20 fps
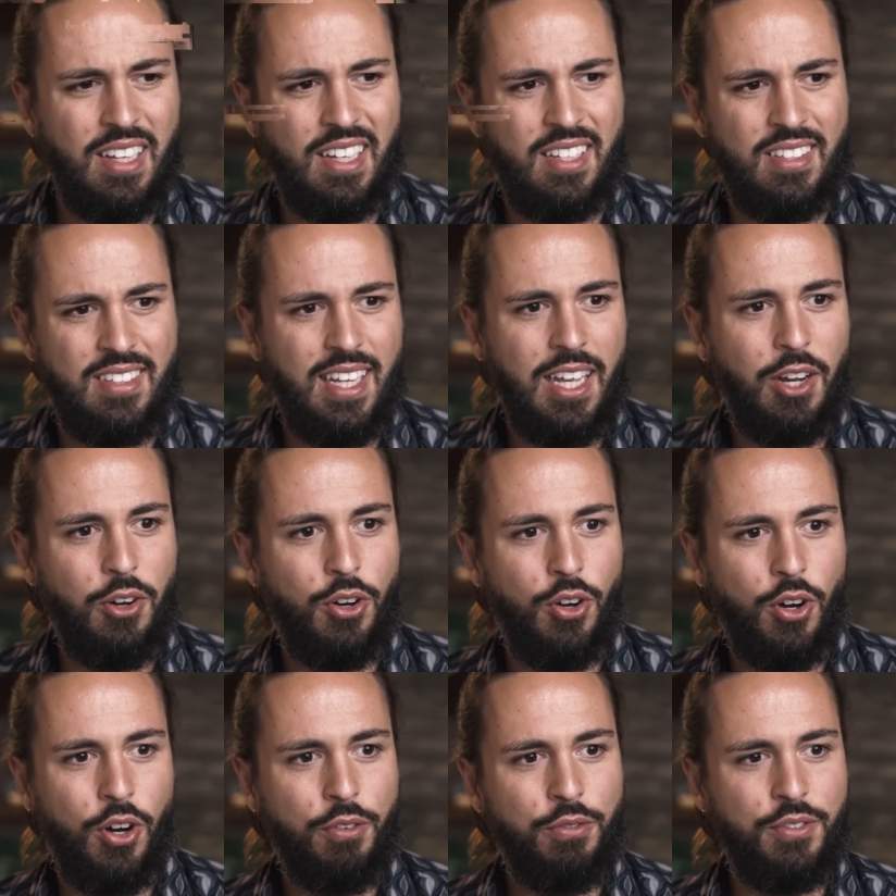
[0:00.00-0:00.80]
Ich sehe
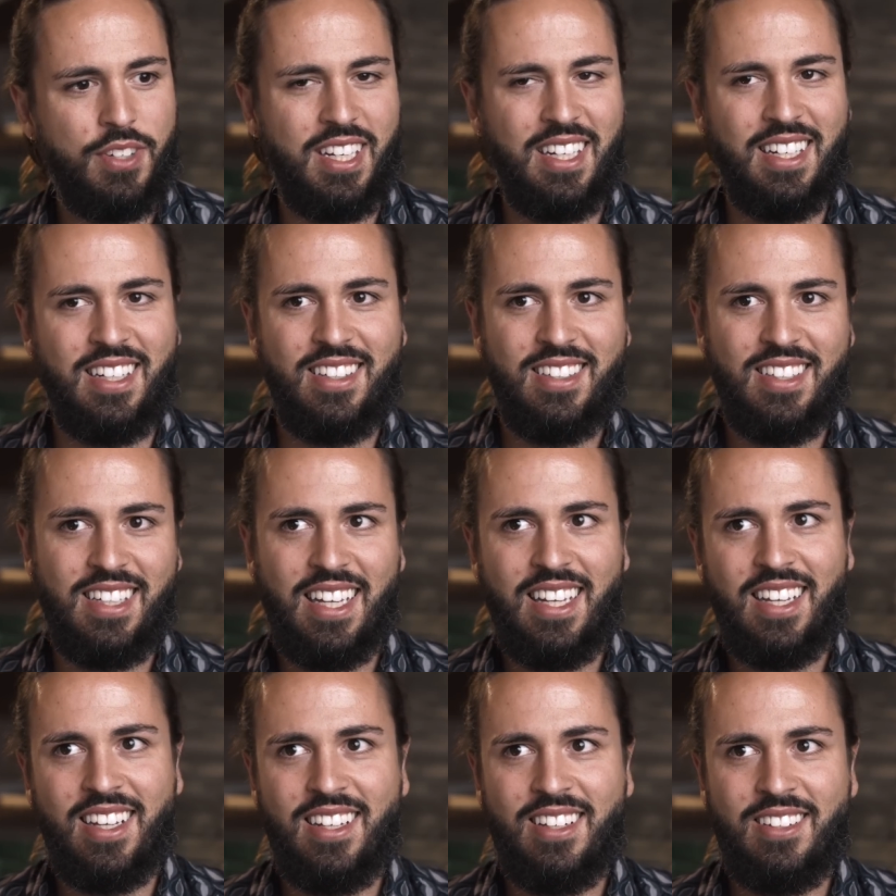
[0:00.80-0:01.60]
auch oft in
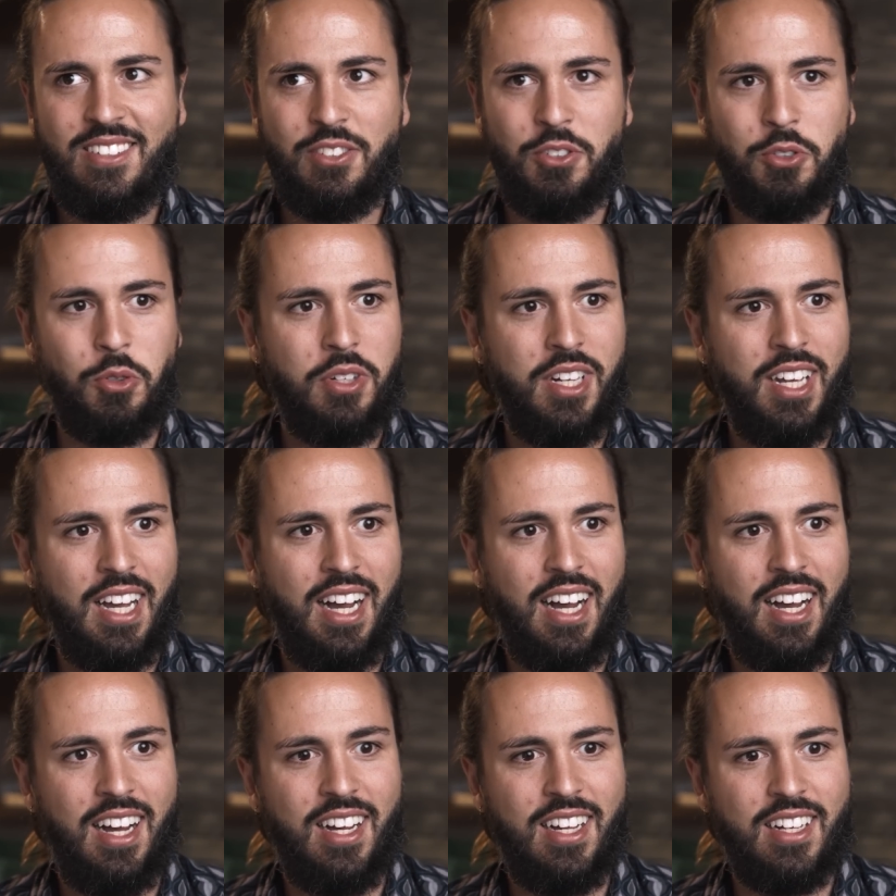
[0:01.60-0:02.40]
Dingen so eine
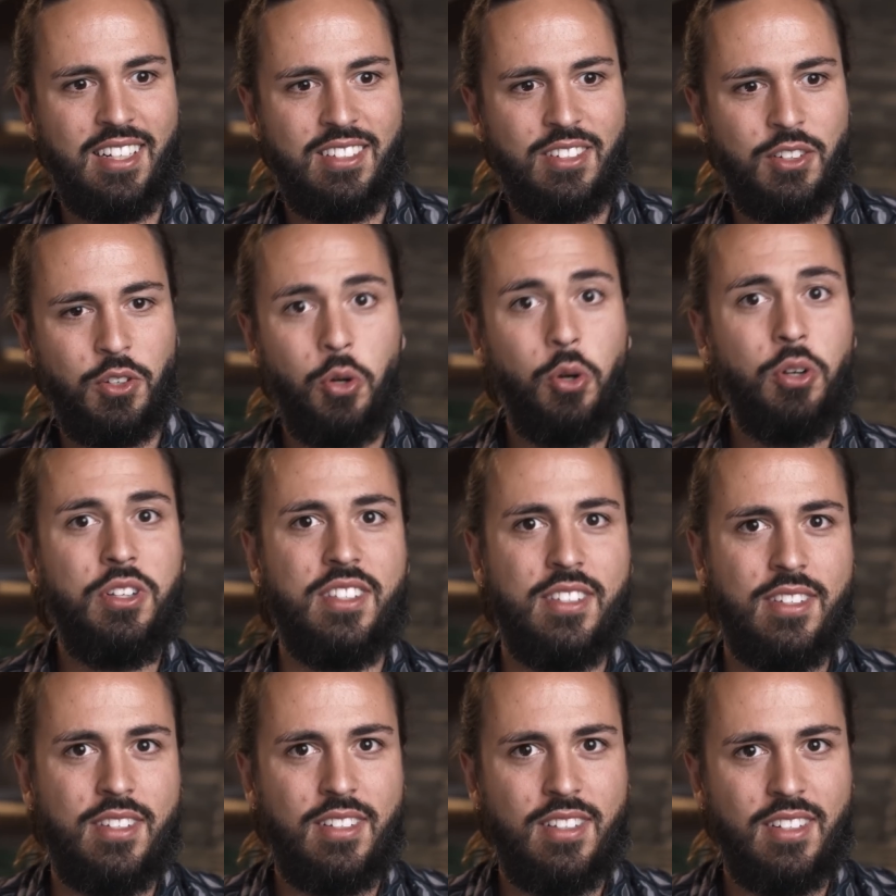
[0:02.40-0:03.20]
Art
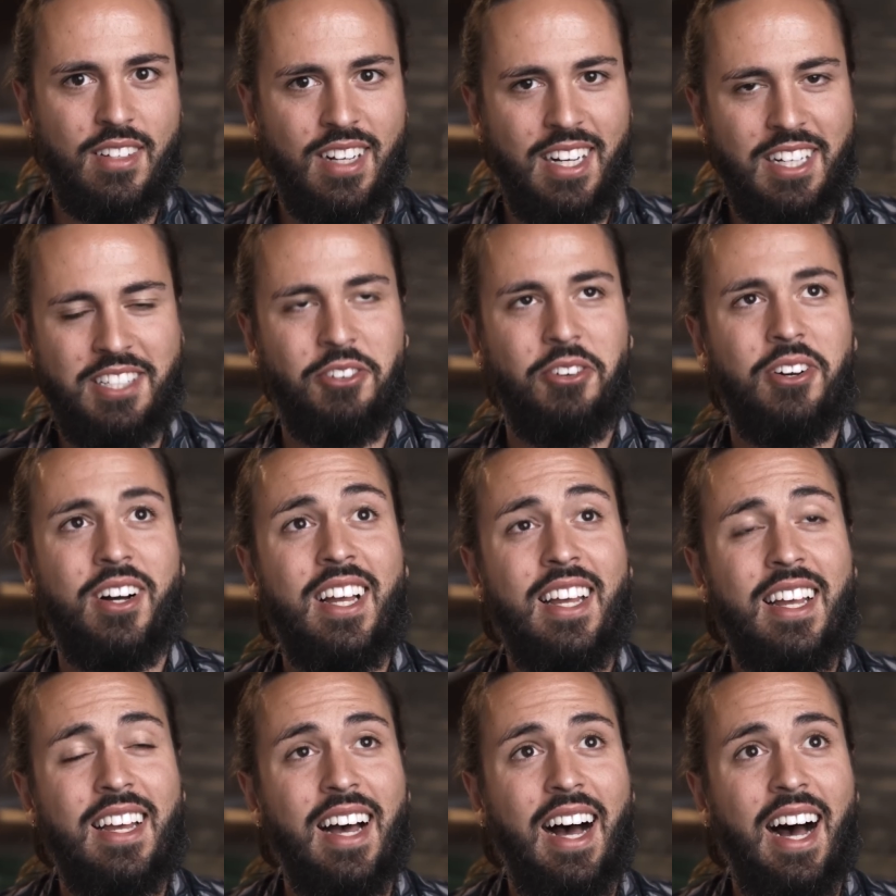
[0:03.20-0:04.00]
Kunst. Also
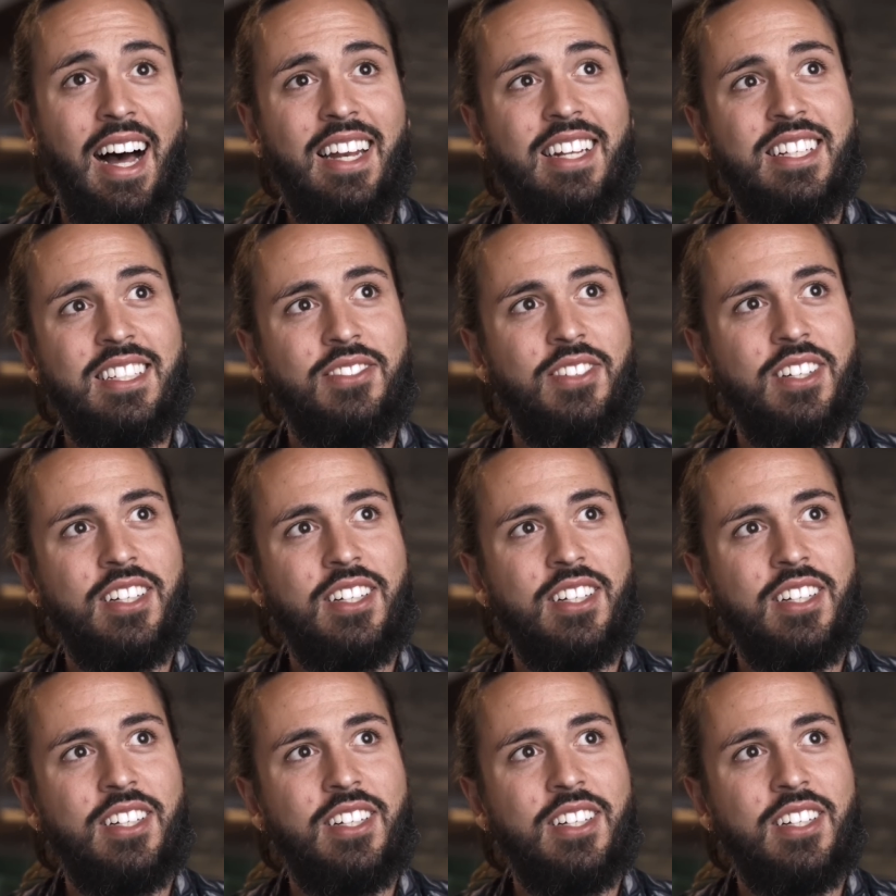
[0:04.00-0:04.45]
alles